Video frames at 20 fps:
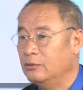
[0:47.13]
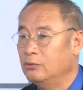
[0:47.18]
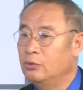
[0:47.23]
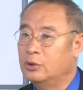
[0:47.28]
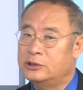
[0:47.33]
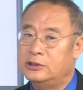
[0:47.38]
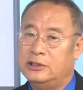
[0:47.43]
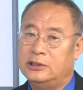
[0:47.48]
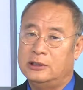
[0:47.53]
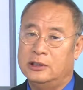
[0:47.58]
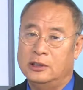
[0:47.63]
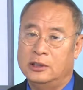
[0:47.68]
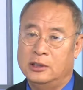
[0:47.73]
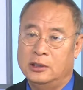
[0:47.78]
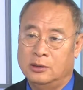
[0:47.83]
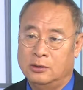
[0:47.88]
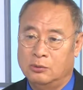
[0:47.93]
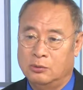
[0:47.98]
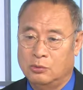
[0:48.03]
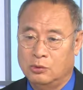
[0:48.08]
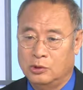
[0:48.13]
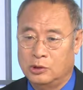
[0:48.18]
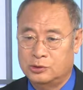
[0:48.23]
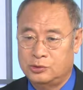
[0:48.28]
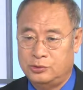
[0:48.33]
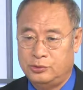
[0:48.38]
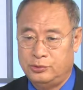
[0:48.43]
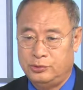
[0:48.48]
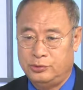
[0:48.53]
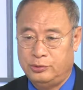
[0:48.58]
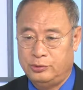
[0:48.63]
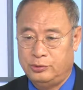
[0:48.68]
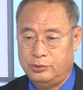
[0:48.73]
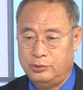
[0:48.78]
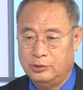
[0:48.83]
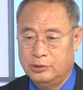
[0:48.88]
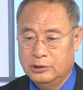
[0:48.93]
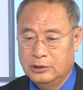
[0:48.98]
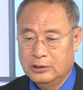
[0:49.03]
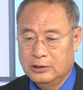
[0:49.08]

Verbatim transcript: 我记得我去